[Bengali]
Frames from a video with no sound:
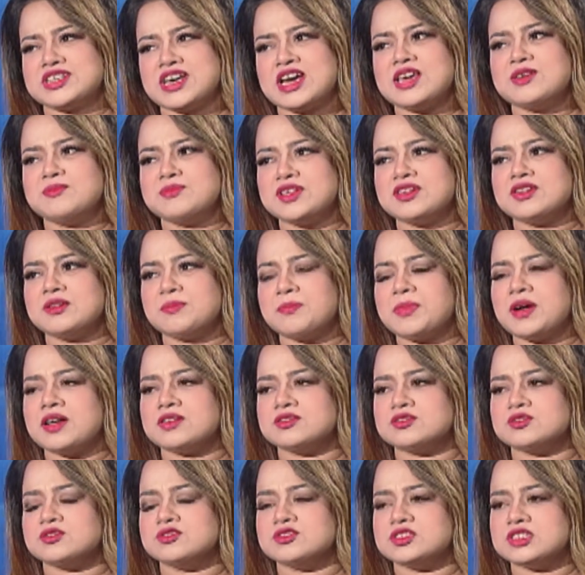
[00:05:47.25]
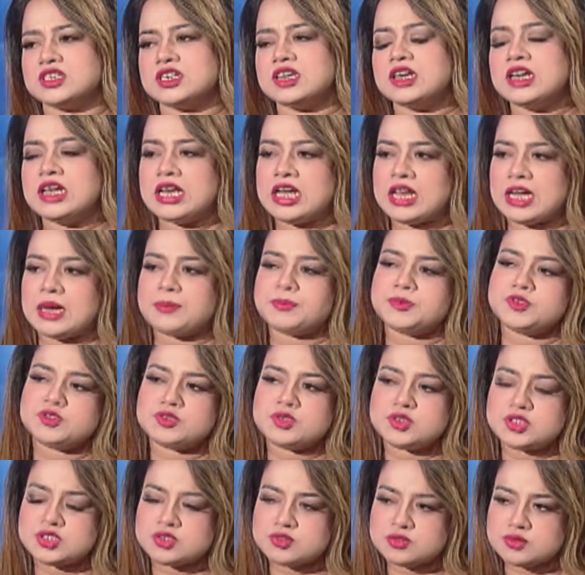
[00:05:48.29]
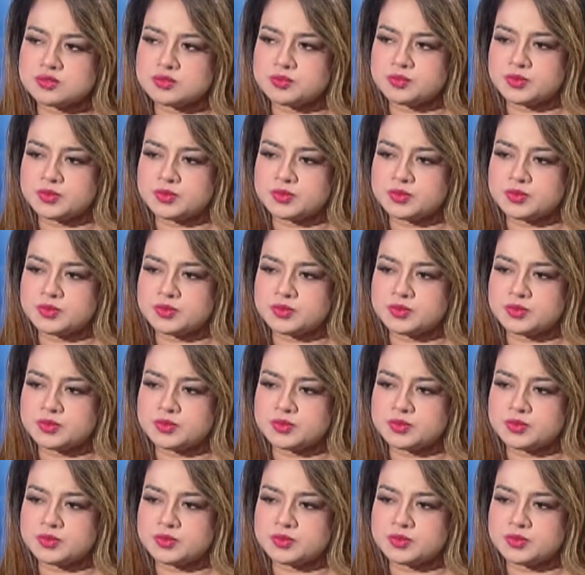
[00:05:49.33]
টাইম তাদের পাস হয়ে যায় আপনি যদি একটু